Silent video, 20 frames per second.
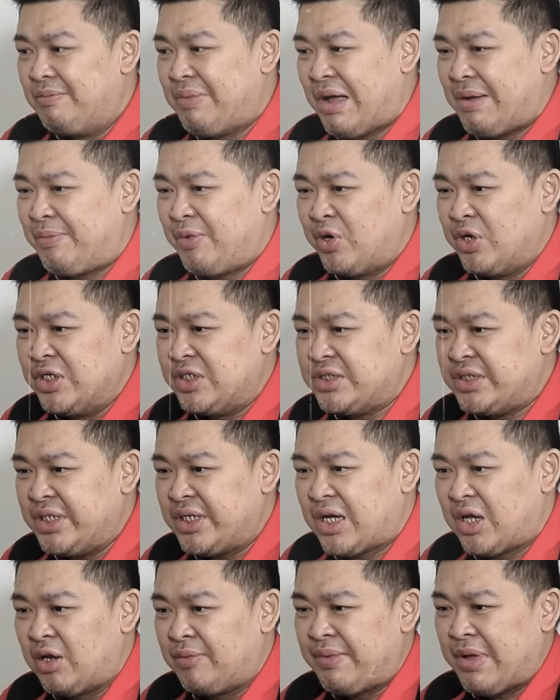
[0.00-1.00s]
Pak
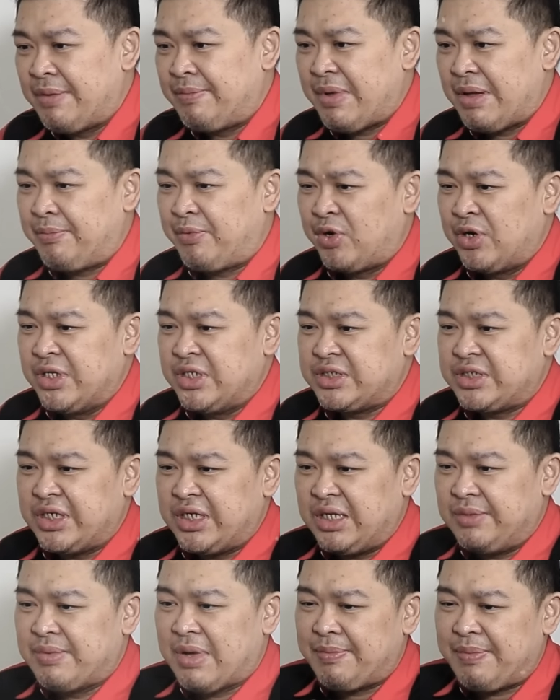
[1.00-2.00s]
Polisi kalau Bapak
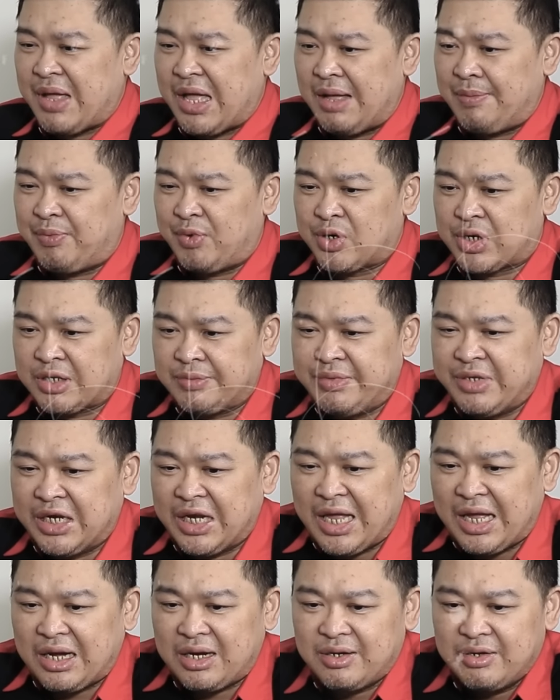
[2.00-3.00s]
Polisi, Bapak Kapolri
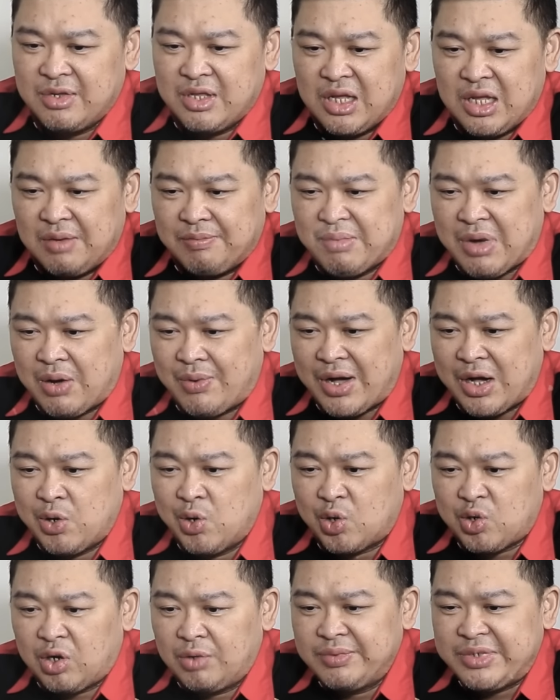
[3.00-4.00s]
bilang bahwa
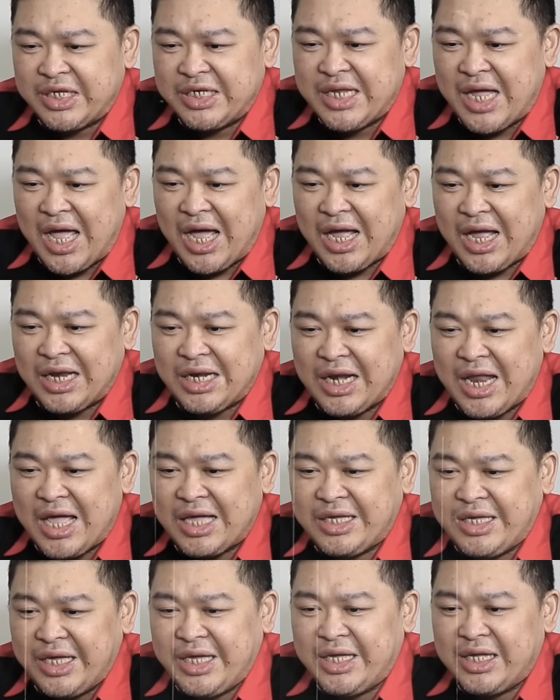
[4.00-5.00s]
hukum tidak akan
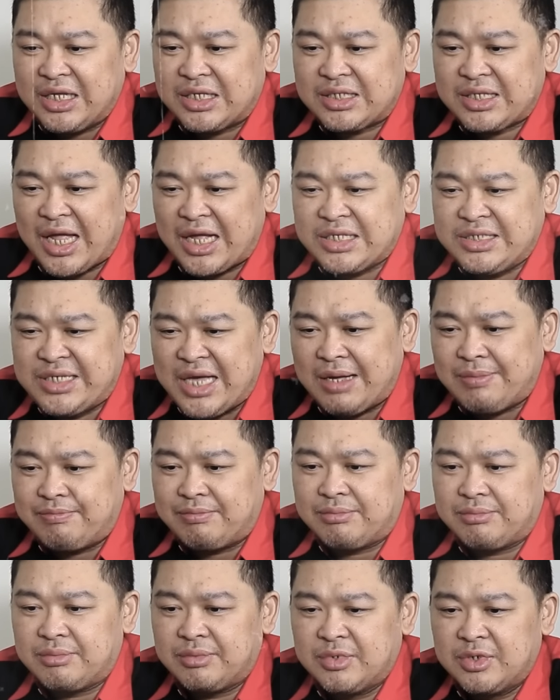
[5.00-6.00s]
lagi
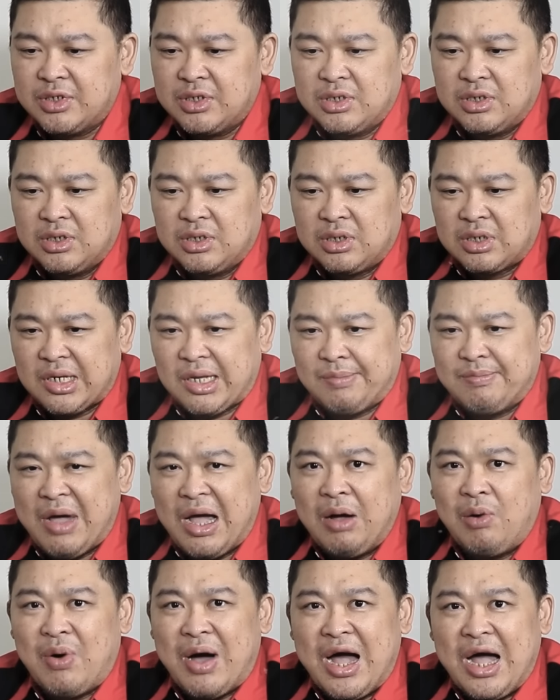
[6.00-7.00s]
tajam ke
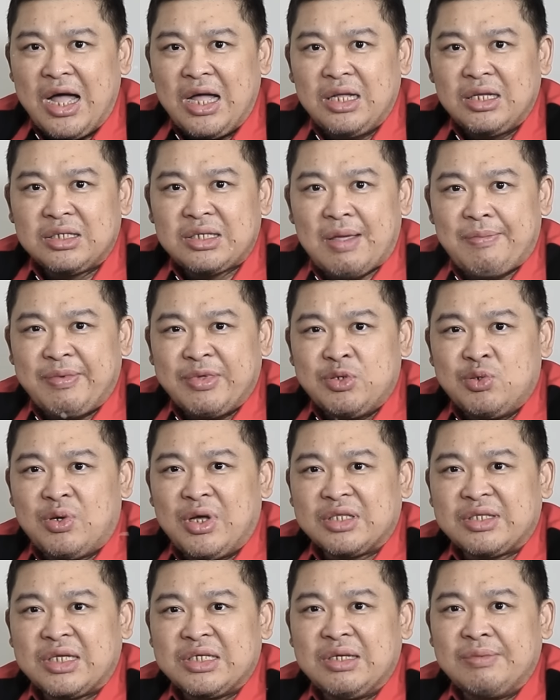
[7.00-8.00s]
bawah tapi
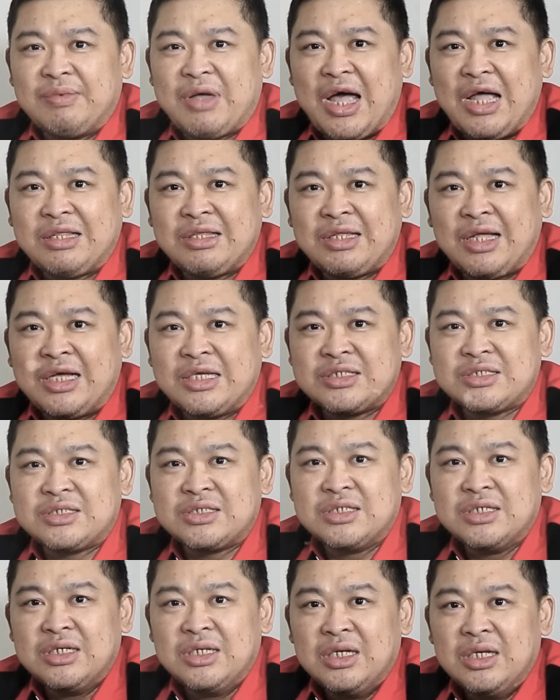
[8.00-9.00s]
juga tajam ke
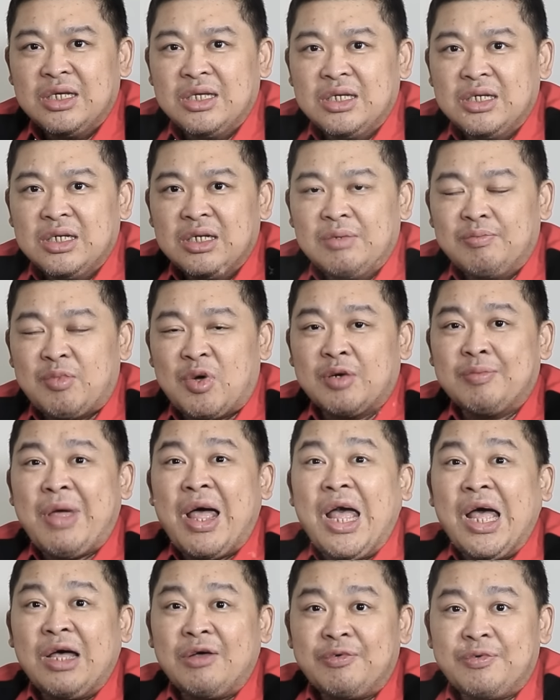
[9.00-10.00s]
atas. Mohon
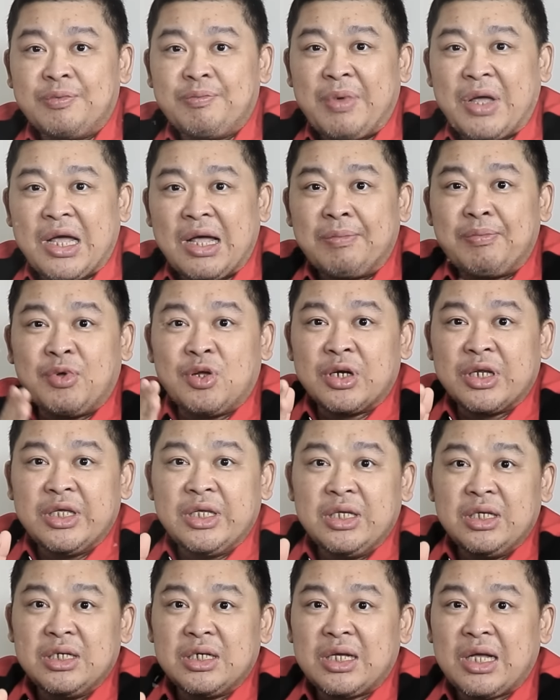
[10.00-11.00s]
maaf Pak
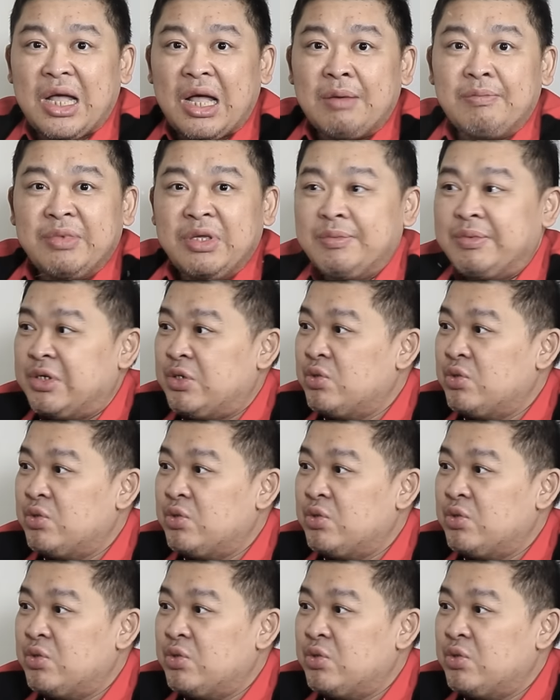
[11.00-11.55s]
Kapolri, kami